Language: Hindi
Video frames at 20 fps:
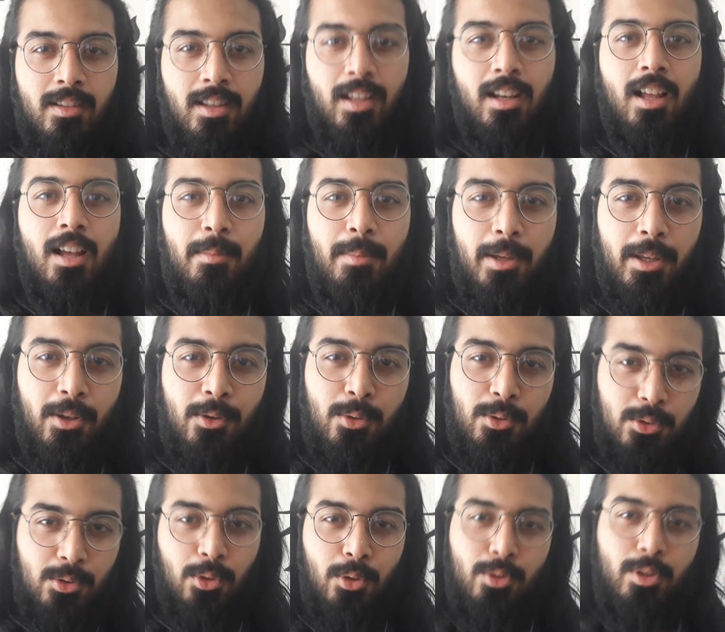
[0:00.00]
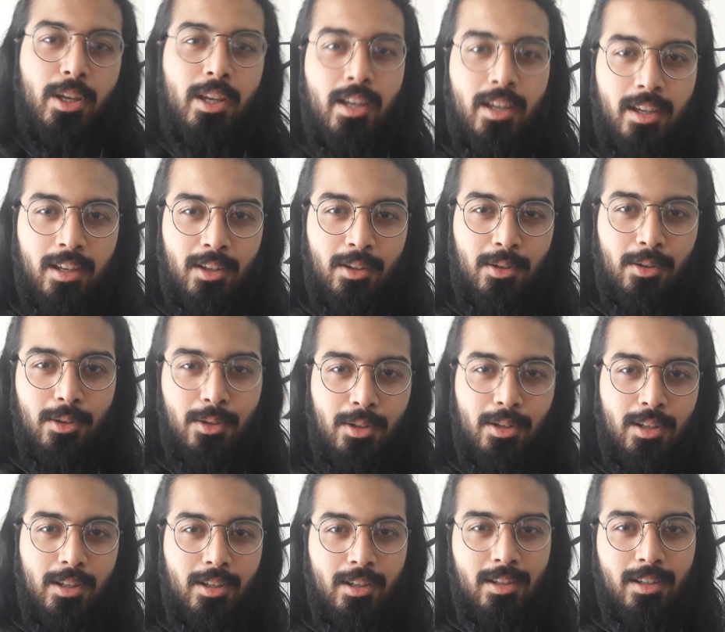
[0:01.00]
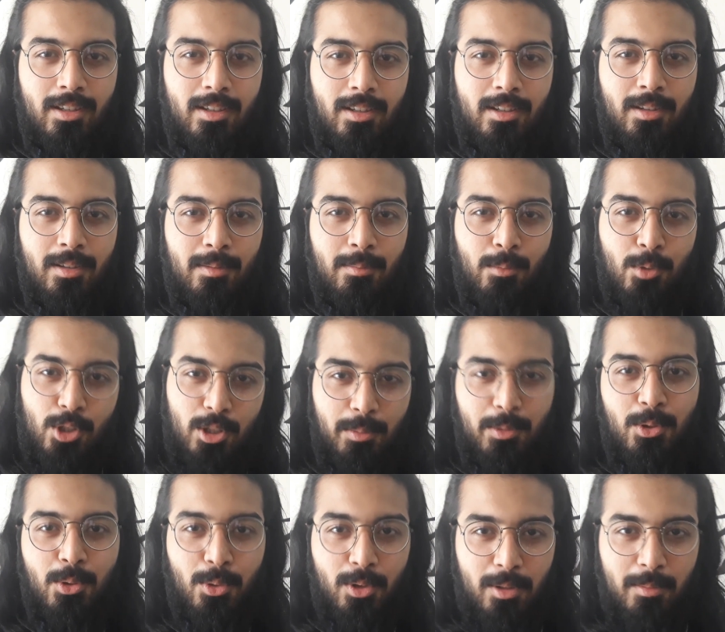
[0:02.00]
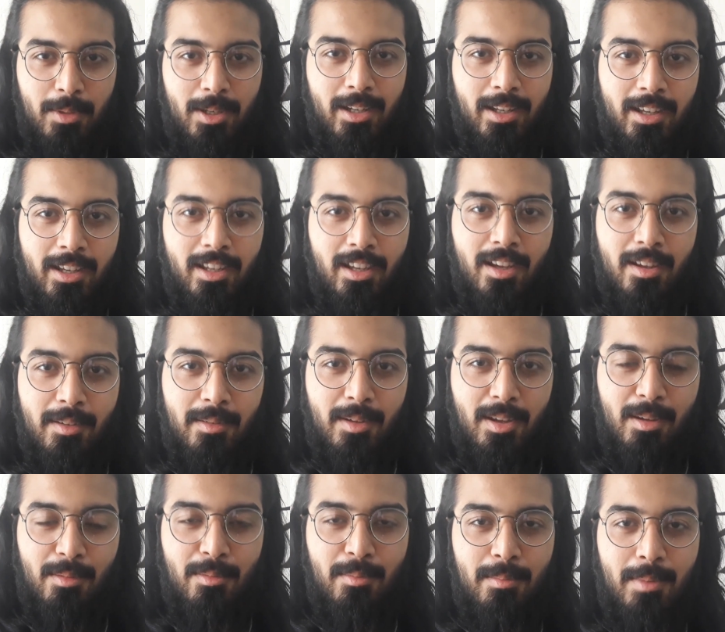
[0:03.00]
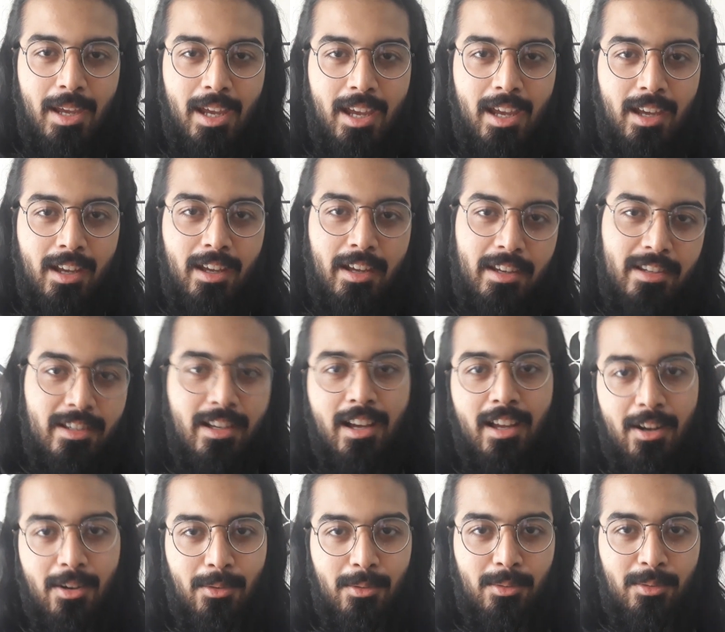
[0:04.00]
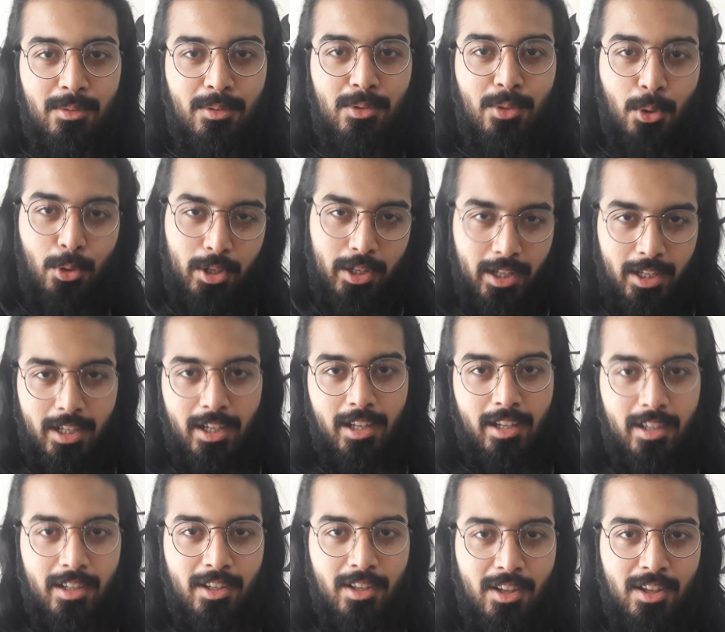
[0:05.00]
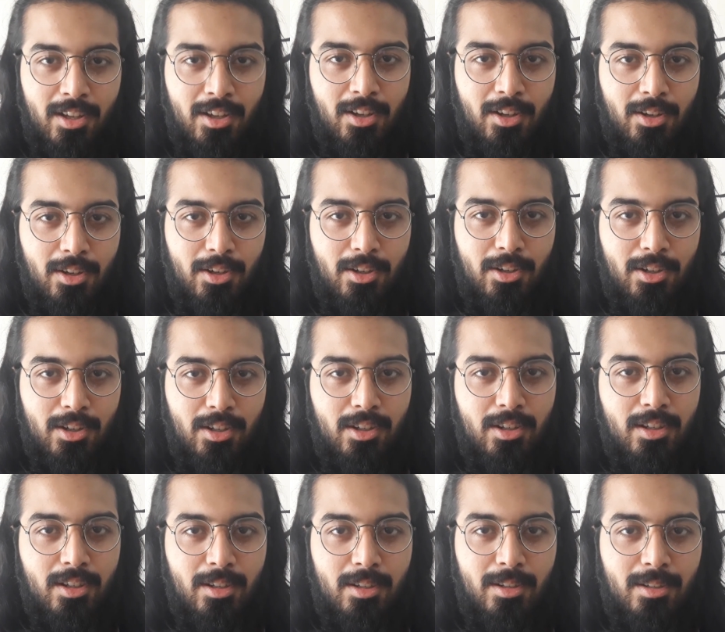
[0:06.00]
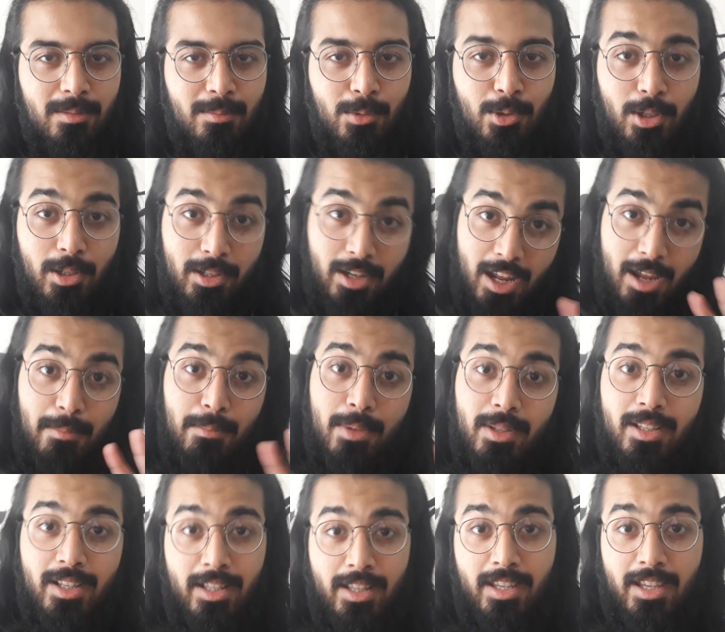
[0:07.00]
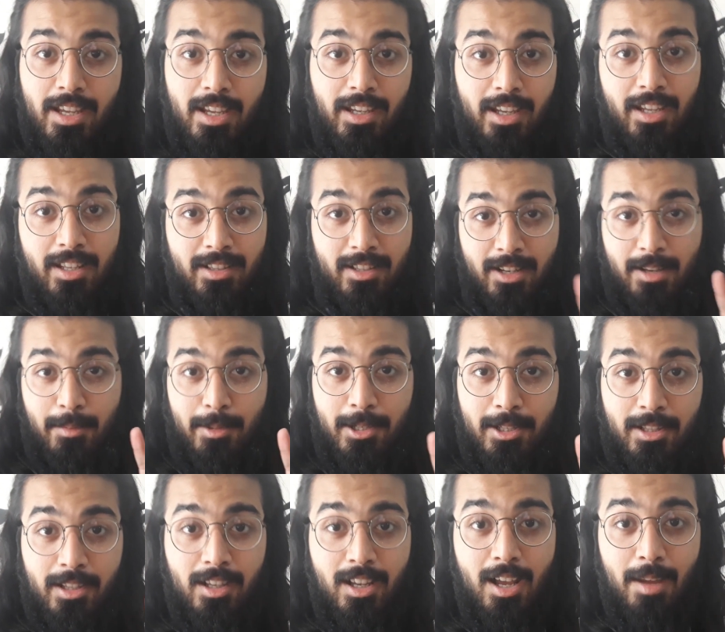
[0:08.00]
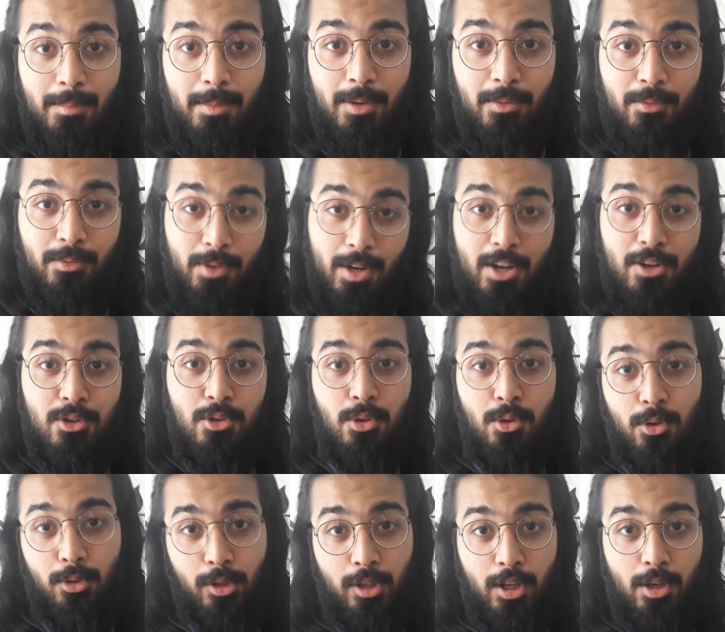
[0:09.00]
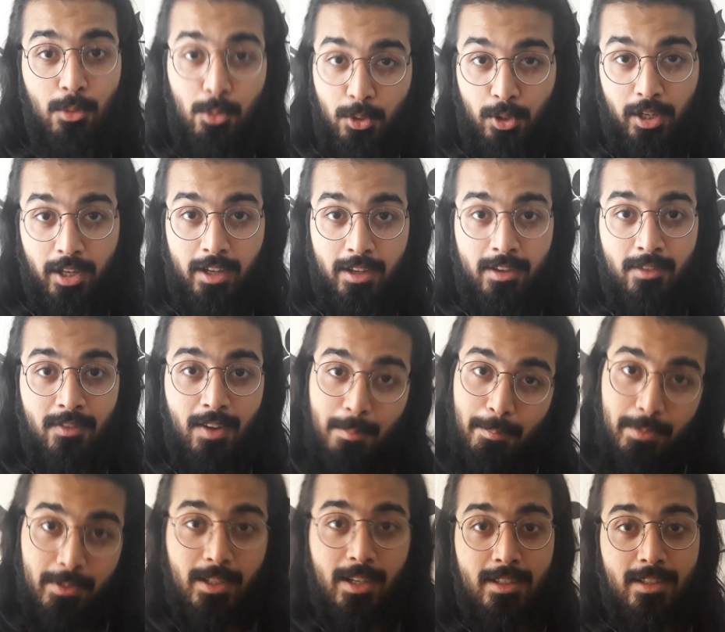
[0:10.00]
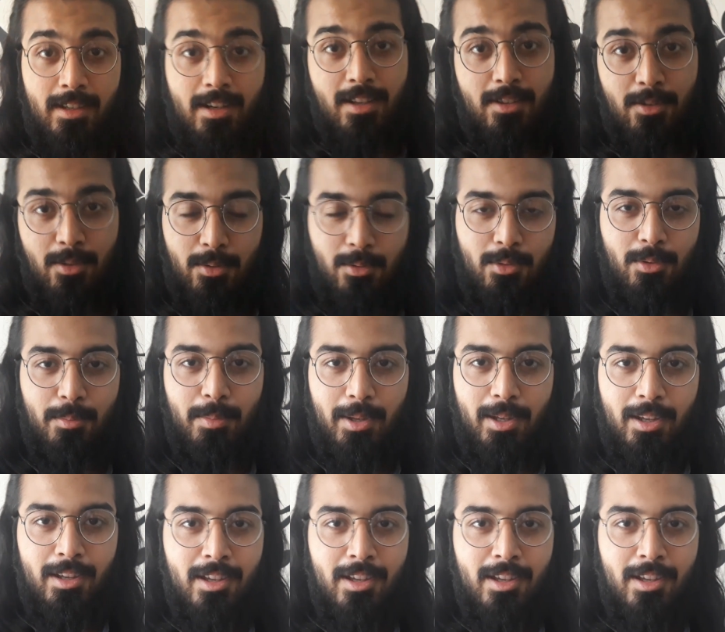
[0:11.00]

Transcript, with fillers: तलहा भाई खुद सो गए हैं और मुझे भी छुट्टी मिल गई है अभी मैं घर जा रहा हूँ सोने के लिए और मुझे टाइम भी दे दिया है कि इतने बजे तक आपने फ़्रेश हो के उठ के वापस आ जाना सलून पे